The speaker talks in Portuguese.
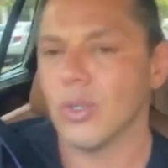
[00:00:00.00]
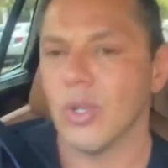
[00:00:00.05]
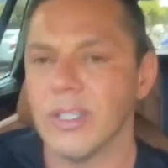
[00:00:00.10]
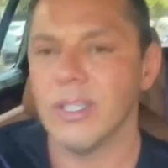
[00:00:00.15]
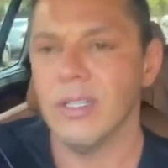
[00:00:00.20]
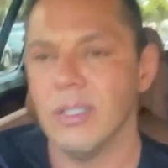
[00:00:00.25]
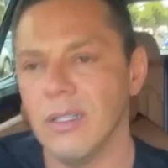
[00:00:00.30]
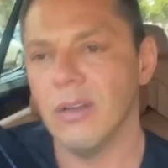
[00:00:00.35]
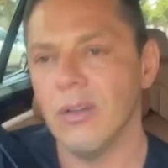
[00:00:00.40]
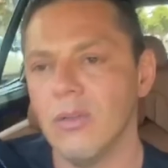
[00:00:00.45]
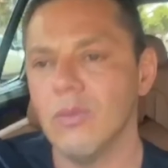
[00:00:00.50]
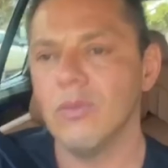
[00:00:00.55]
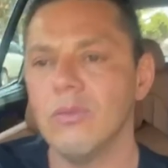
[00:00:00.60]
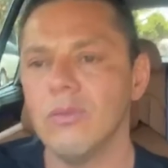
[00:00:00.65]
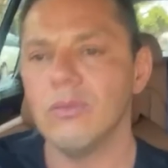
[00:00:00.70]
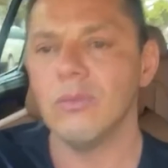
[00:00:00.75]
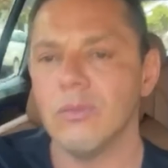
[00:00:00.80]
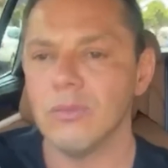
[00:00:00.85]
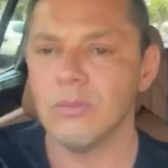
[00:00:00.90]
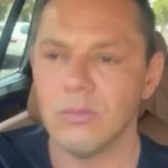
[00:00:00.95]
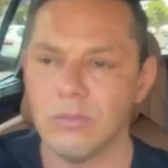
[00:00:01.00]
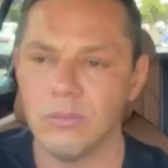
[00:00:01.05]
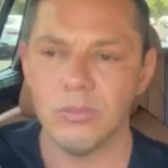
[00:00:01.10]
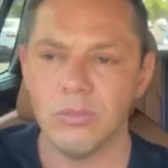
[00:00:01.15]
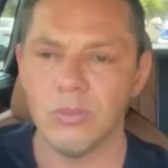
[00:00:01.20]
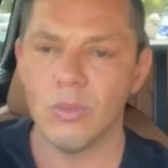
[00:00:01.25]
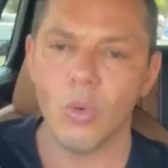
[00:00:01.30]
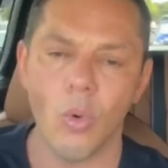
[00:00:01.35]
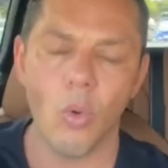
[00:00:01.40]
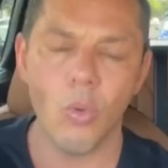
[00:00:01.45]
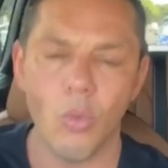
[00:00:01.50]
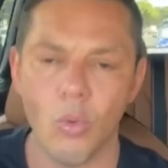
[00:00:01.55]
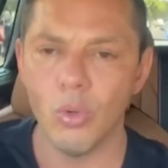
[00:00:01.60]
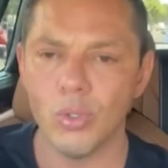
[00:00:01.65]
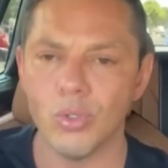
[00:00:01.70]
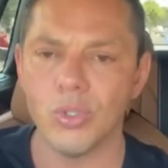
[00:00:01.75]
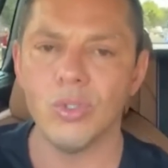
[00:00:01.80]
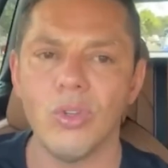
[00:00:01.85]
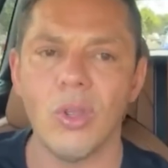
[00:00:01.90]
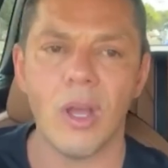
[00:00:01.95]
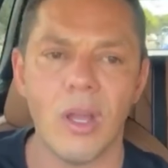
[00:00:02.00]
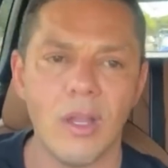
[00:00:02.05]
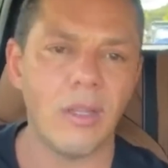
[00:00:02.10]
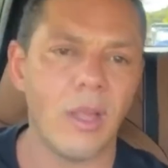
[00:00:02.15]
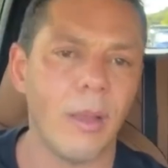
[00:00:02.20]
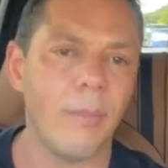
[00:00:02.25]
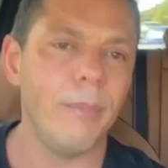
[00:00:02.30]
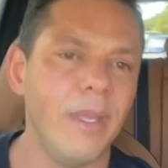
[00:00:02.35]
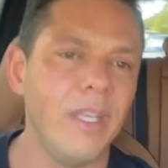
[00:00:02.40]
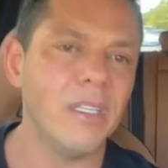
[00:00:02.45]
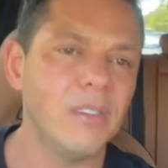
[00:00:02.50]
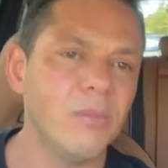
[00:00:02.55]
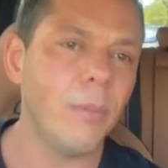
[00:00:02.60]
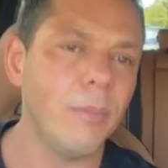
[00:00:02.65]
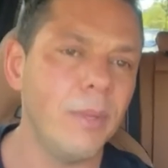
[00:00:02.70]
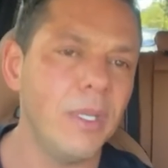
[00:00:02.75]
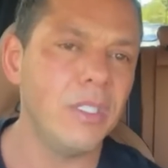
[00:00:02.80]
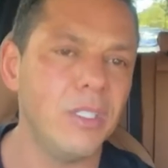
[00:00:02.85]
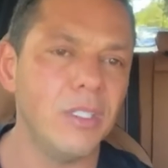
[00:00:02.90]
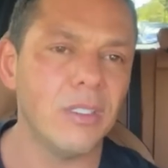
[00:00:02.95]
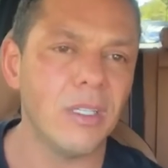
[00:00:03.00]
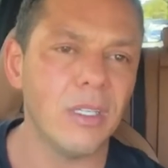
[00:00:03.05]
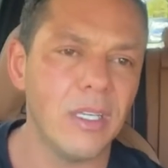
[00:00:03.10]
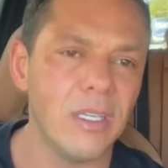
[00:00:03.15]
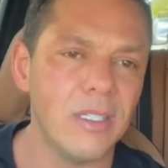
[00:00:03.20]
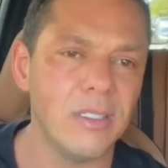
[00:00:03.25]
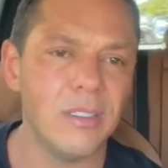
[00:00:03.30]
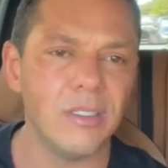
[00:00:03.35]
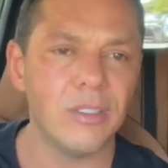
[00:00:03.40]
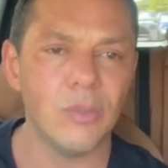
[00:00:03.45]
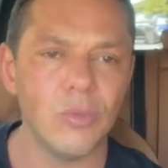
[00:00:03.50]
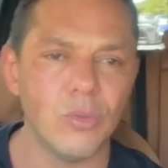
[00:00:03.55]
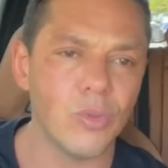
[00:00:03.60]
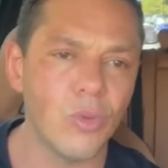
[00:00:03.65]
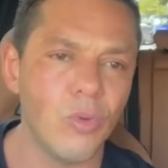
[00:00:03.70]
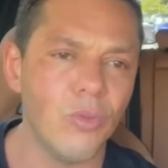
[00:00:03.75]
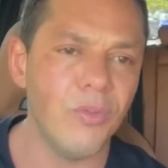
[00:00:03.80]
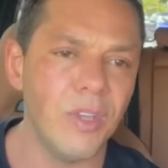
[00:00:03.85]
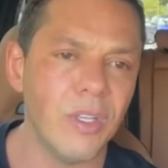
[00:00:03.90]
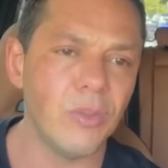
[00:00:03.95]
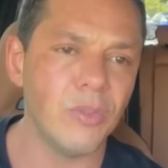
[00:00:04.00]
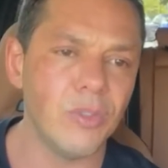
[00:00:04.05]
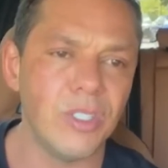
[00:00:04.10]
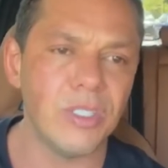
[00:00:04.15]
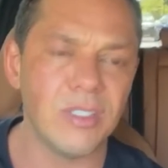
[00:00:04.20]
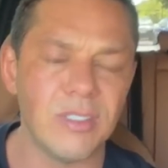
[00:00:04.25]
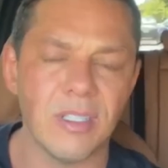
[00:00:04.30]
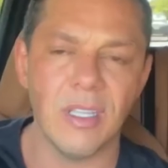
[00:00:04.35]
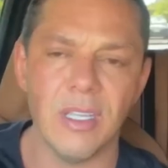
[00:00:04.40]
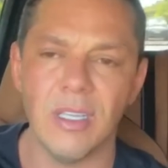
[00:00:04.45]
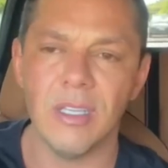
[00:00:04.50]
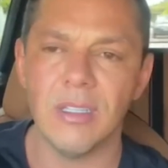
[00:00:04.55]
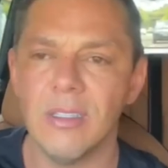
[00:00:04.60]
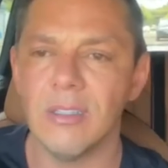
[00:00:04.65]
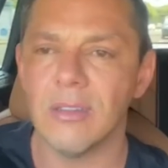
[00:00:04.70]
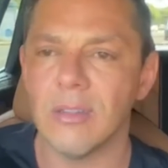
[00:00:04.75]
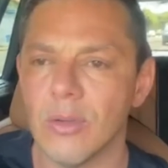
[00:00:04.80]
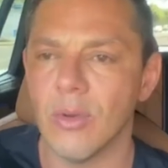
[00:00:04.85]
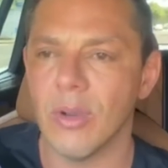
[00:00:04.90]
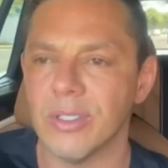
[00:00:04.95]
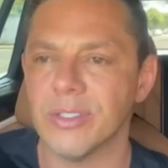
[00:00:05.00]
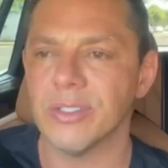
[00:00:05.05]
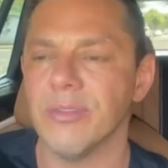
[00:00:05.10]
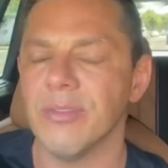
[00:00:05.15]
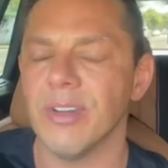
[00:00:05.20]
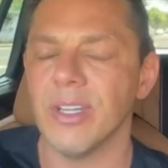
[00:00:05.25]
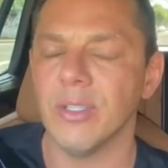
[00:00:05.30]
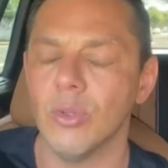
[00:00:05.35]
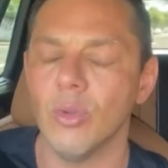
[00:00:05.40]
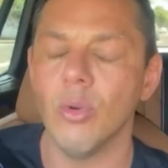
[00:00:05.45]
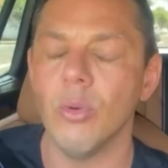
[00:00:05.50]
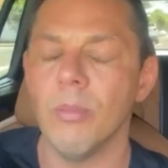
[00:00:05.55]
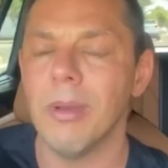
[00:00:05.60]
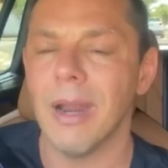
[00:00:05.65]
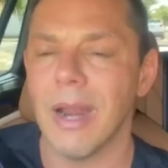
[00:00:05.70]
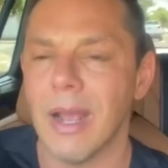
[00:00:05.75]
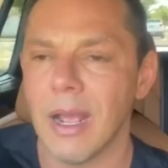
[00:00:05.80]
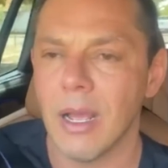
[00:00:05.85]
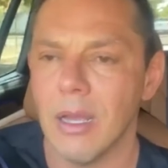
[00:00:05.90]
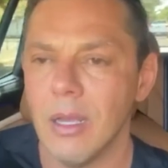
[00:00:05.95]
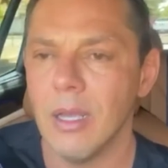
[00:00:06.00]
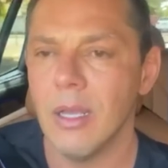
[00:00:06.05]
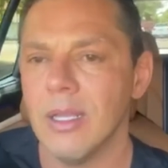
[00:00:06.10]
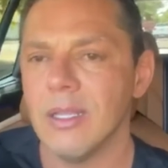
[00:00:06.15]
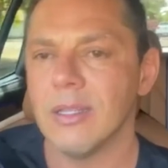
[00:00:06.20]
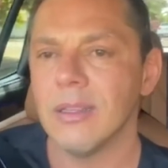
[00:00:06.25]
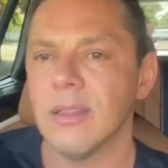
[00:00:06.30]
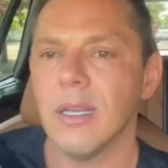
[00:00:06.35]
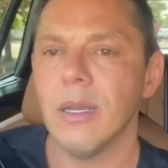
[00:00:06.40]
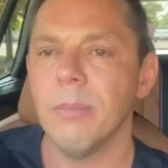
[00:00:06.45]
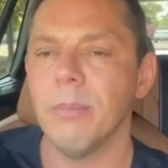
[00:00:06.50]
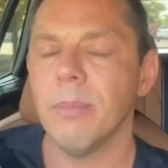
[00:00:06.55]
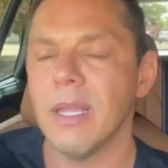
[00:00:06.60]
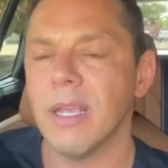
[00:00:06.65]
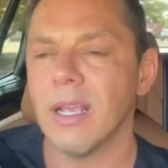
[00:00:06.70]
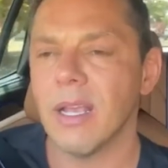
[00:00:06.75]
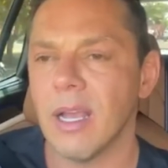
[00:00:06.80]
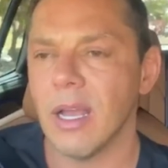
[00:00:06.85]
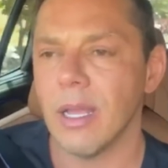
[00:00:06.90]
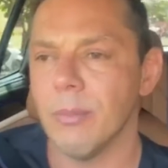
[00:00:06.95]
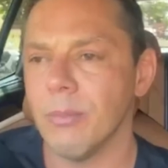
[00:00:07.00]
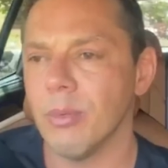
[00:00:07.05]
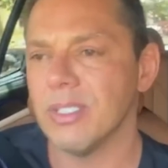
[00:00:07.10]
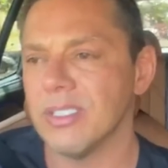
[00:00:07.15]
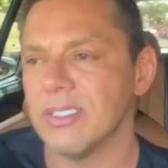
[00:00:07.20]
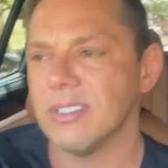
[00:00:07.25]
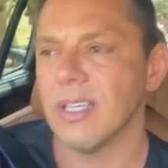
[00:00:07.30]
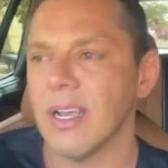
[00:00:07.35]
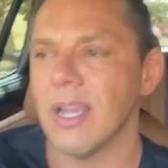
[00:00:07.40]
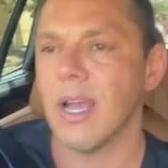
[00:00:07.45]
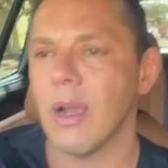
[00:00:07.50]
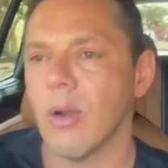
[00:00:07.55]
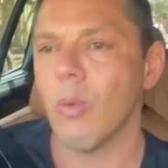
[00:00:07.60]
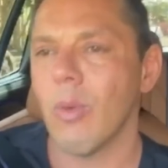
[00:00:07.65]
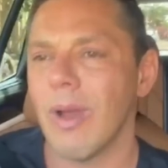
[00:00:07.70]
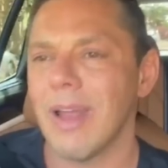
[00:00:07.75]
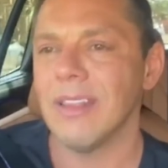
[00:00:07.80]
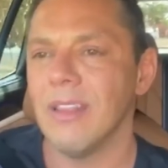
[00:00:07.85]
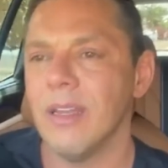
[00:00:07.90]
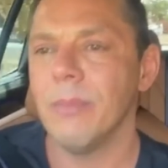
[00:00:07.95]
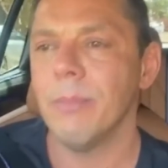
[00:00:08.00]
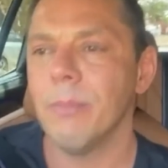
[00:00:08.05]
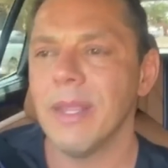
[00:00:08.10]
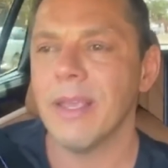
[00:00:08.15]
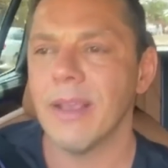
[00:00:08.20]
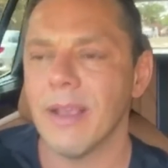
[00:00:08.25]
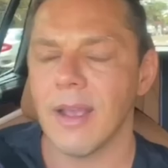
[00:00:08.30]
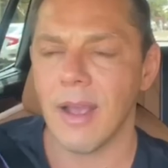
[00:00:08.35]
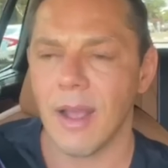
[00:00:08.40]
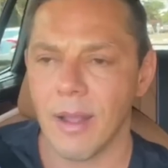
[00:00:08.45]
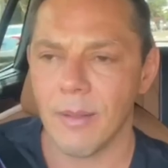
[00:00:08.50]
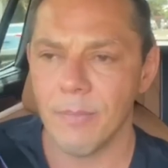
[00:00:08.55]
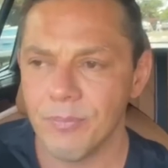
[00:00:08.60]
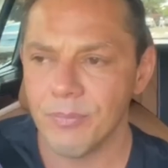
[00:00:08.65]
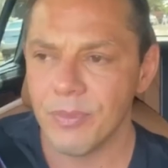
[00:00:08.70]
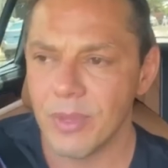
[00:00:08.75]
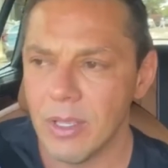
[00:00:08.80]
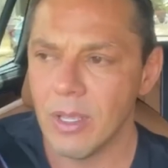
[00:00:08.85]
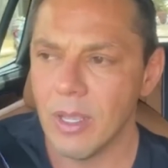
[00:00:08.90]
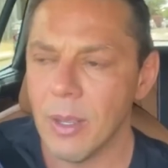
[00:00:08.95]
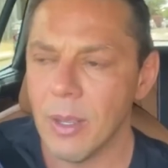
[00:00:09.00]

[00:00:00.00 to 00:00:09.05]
só que não concurso na, na mesma medida que existe nos governos de esquerda, então eu acho que vai dobrar, triplicar e pode chegar a quadriplicar.